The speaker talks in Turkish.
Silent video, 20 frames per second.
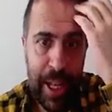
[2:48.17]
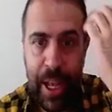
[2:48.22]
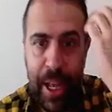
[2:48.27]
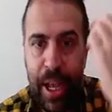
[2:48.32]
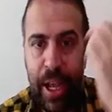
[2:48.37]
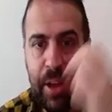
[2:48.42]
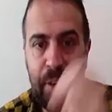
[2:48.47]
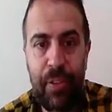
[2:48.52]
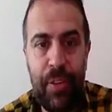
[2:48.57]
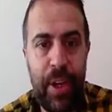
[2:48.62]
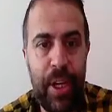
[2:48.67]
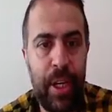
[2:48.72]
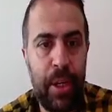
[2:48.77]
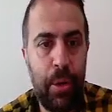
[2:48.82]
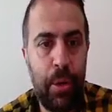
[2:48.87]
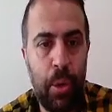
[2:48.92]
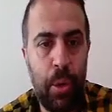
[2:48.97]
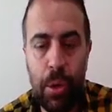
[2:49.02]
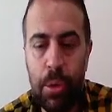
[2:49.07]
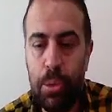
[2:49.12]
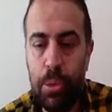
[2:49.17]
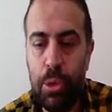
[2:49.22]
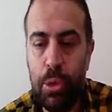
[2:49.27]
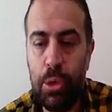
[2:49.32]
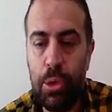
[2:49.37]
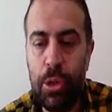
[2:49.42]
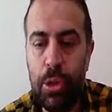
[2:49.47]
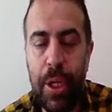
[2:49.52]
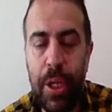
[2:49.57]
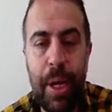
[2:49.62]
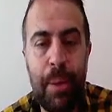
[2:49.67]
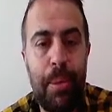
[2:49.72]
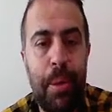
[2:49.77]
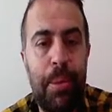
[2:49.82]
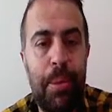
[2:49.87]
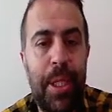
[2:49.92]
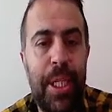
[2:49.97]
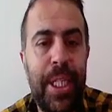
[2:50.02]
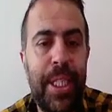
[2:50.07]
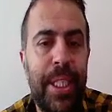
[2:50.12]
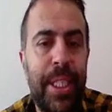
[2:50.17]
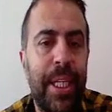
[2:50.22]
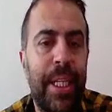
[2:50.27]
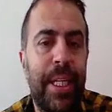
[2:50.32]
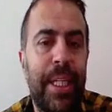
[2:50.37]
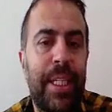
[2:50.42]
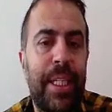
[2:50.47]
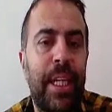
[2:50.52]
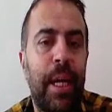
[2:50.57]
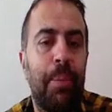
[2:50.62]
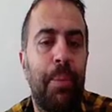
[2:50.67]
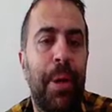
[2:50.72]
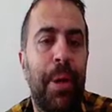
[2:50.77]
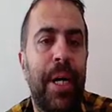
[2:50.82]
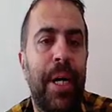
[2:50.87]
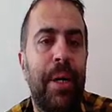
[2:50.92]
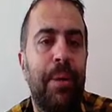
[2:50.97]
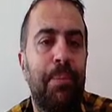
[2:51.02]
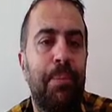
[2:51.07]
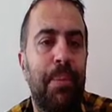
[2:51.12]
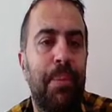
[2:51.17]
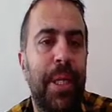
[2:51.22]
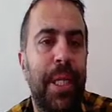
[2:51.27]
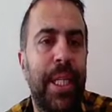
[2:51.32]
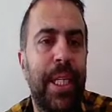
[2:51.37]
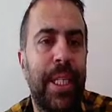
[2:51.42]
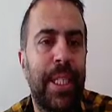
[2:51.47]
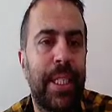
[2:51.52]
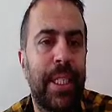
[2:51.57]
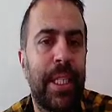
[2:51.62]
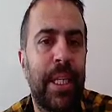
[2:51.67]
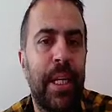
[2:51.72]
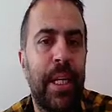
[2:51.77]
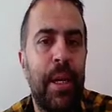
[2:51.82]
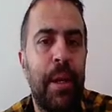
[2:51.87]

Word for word: ek fiilin olumsuzunu ne yapabiliriz? Yapabiliriz.